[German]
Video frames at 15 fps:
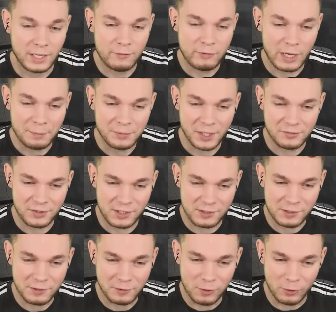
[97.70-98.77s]
Denn wir haben
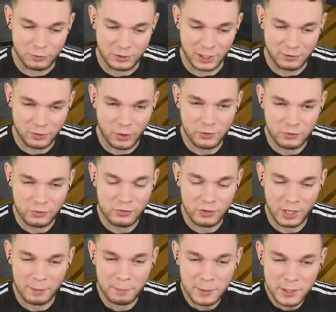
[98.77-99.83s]
tatsächlich Glück, denn trotz
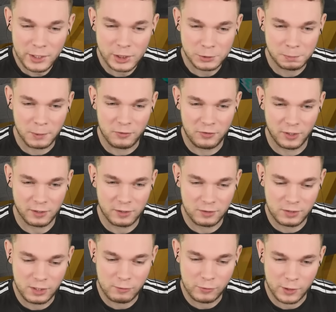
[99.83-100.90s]
unserer Mini-Spitzhacke,
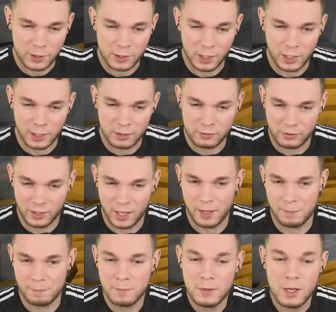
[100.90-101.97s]
die wir in der Hand
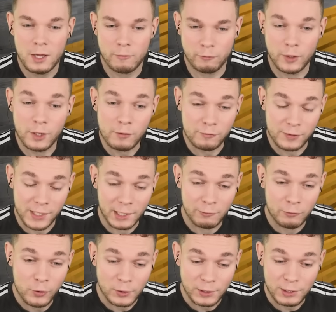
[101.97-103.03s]
haben, finden wir hier
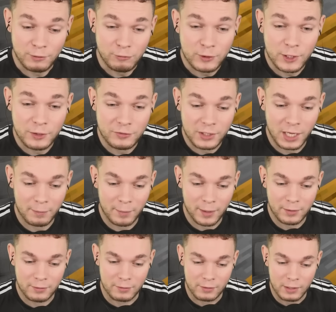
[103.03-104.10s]
wirklich viele
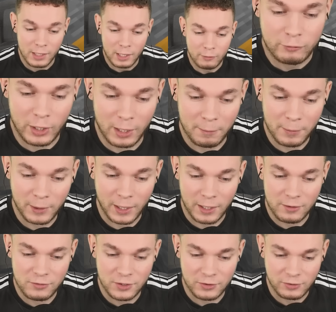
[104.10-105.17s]
Diamanten. Wir haben
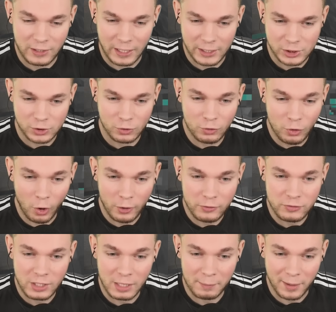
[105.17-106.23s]
bereits jetzt gleich schon neun
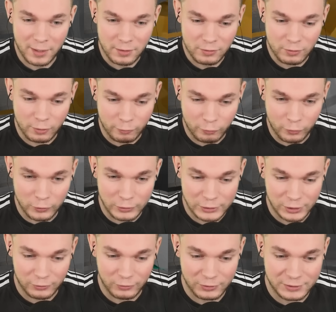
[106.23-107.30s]
Diamanten gefunden.
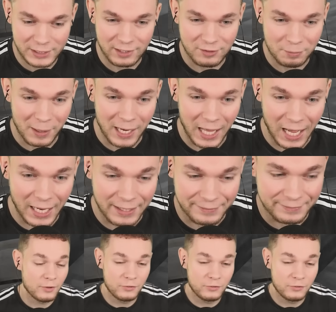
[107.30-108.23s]
Schaut euch das mal an.